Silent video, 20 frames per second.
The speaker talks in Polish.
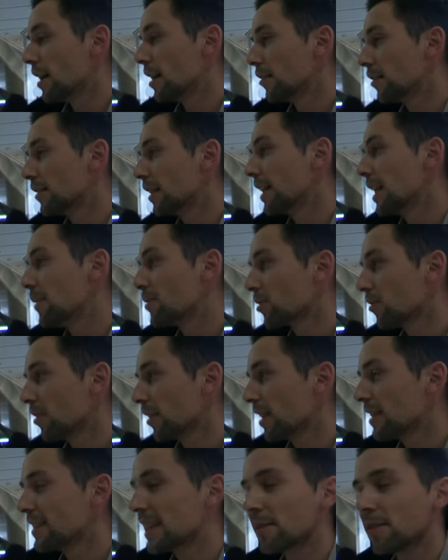No najlepszą
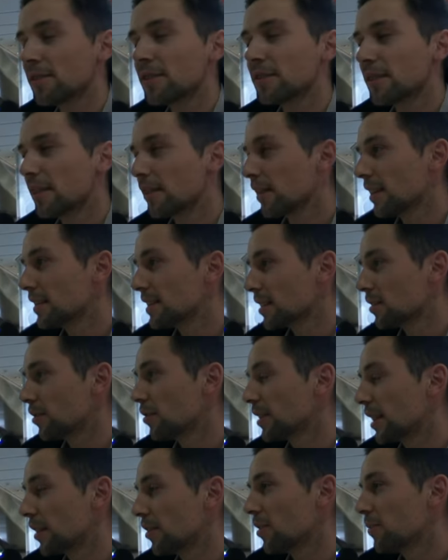lokalizacją, lokalizacją
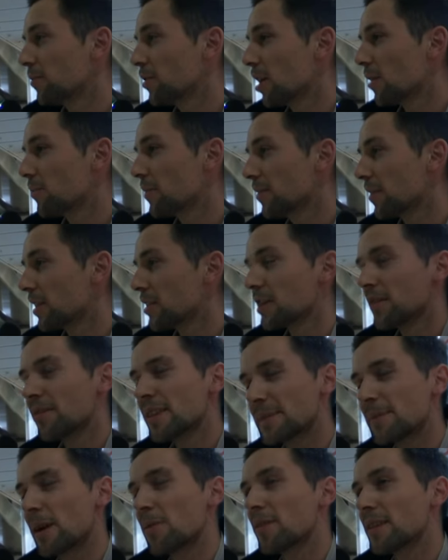do tego byłaby właśnie
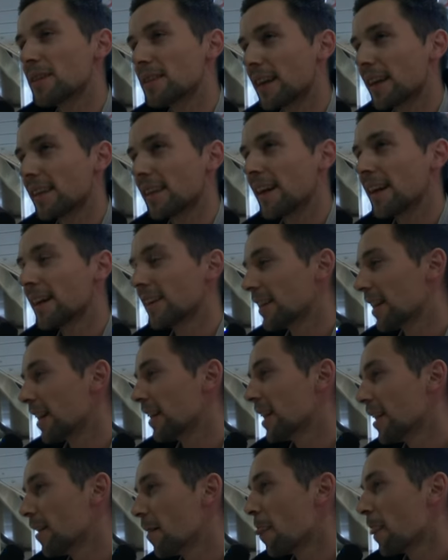Wyspa Muńska, tak? No
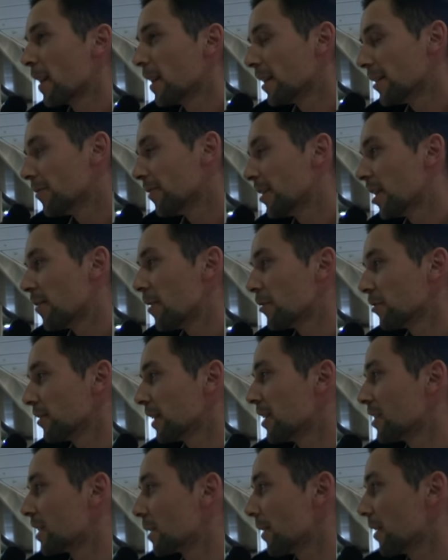ale wiadomo,
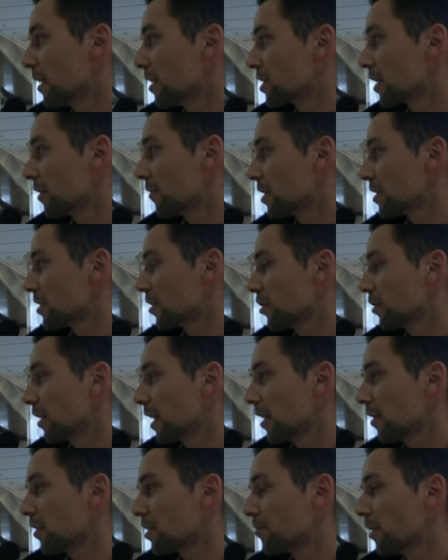tutaj trzeba jeszcze wszystko to
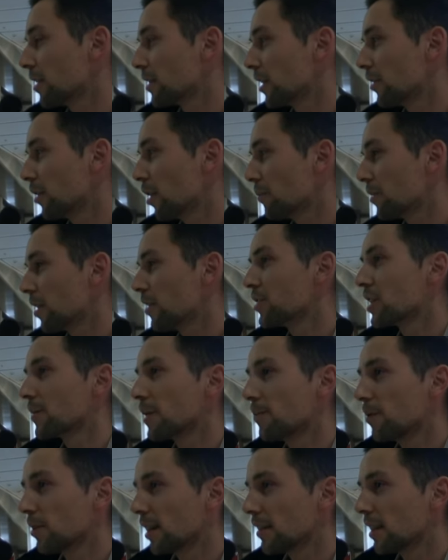jakoś ładnie dopiąć,
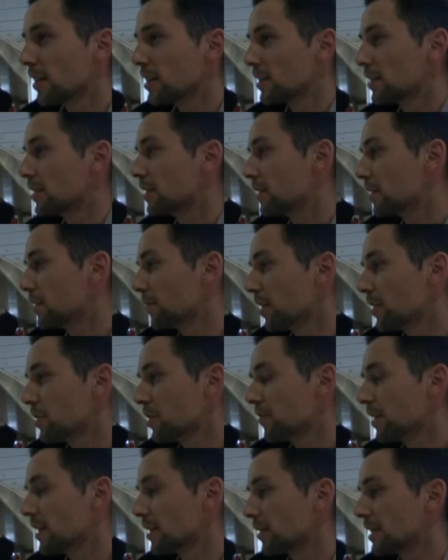trzeba pogadać z,
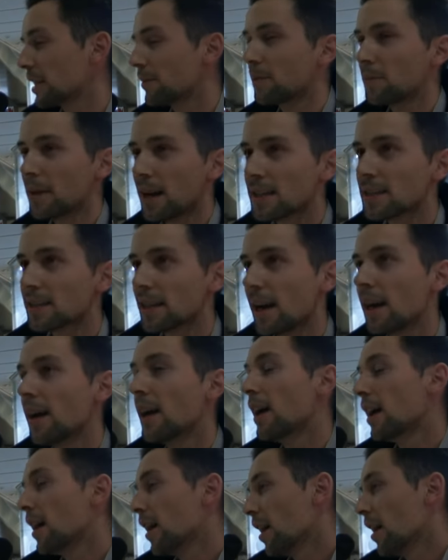właściwie z władzami miasta,
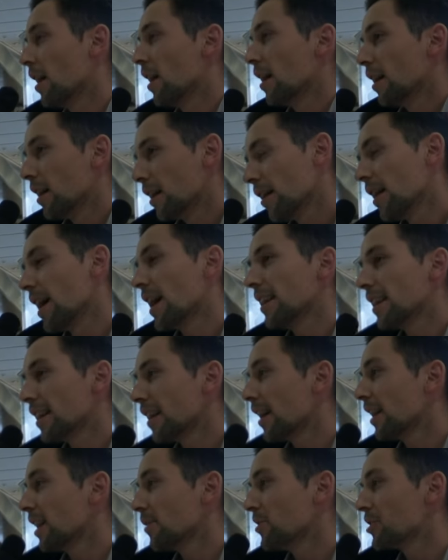
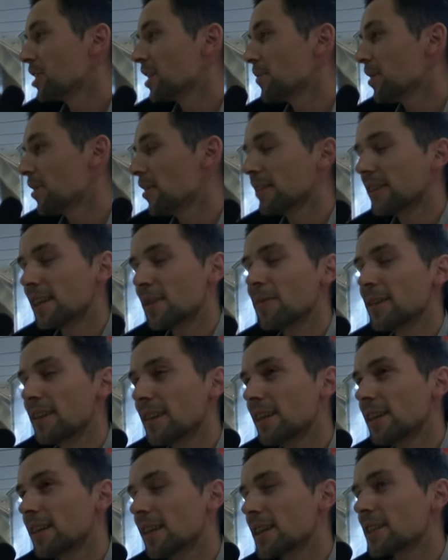ale, ale myślimy o tym
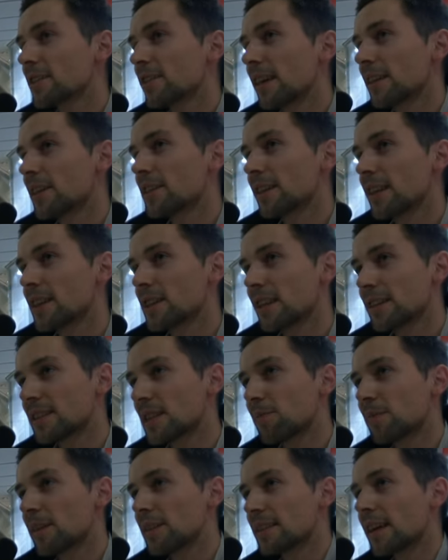i jest to jakiś nasz
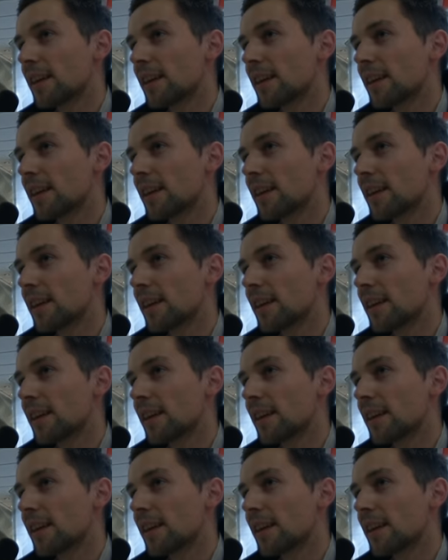następny